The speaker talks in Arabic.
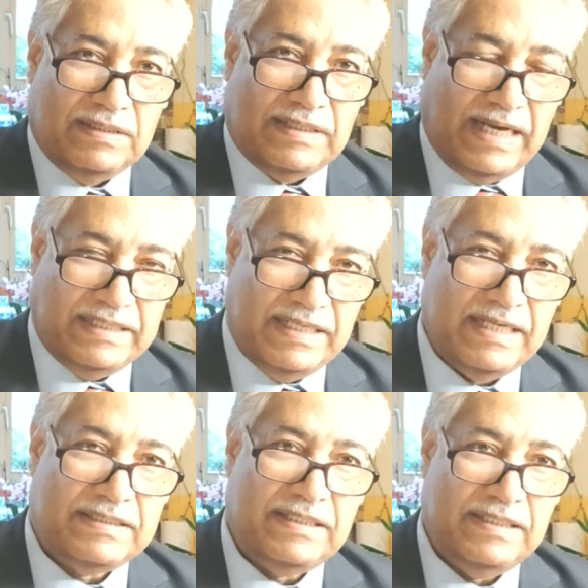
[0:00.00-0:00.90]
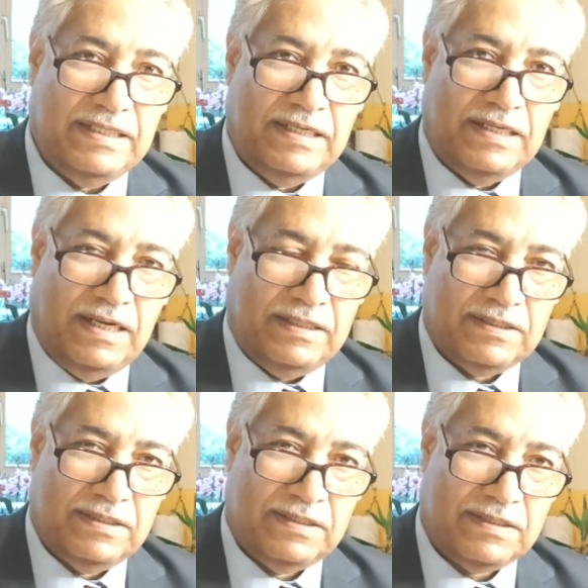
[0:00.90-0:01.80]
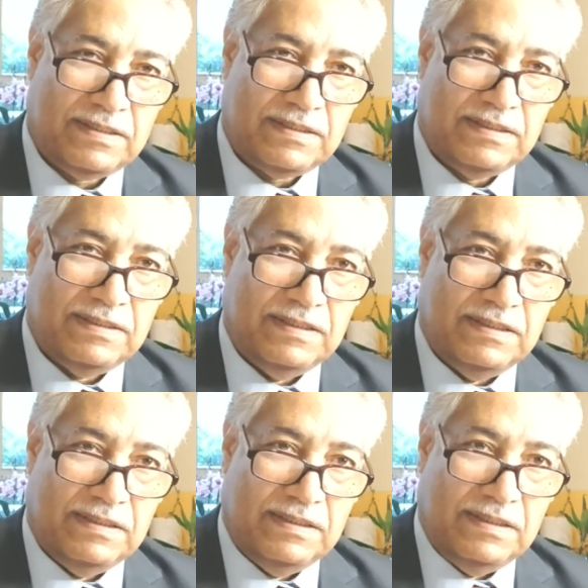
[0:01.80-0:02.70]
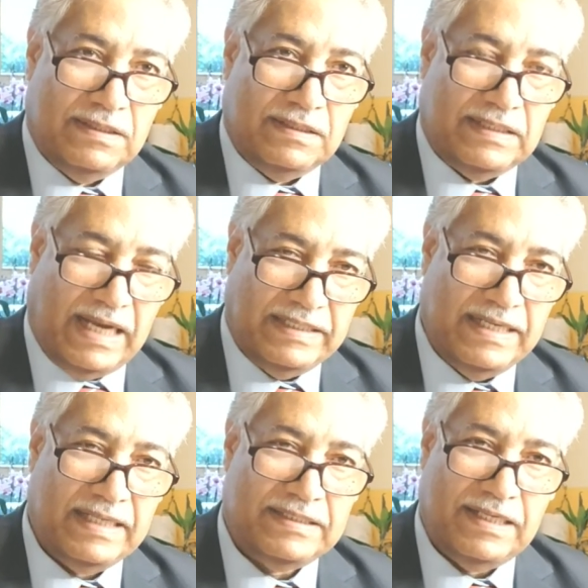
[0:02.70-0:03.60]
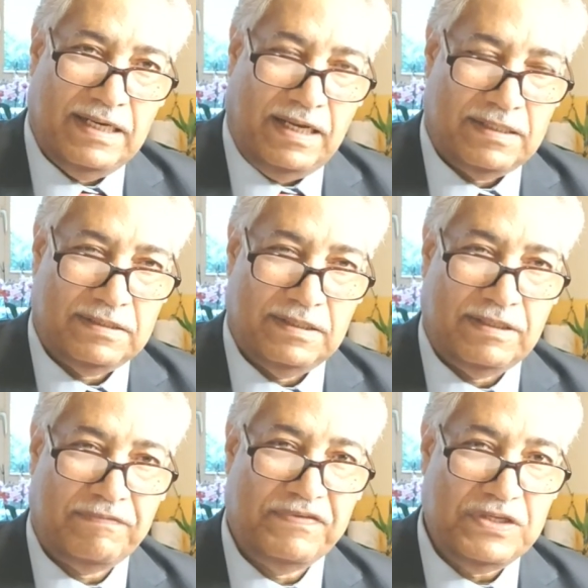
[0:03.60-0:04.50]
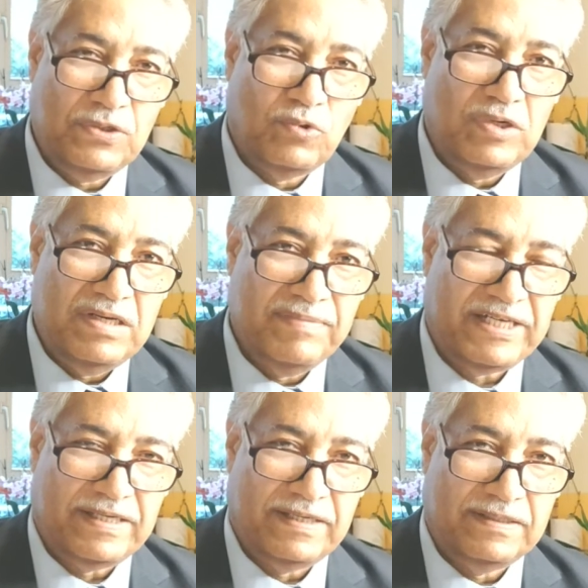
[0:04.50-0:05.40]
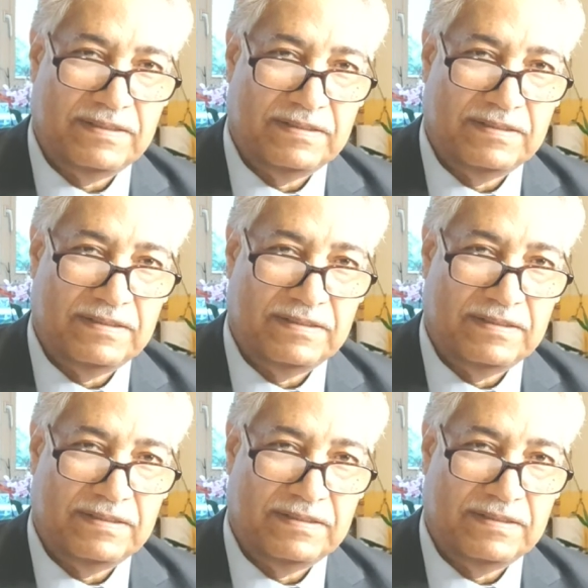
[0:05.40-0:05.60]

تحياتي للأحرار تحياتي للحرائر في كل مكان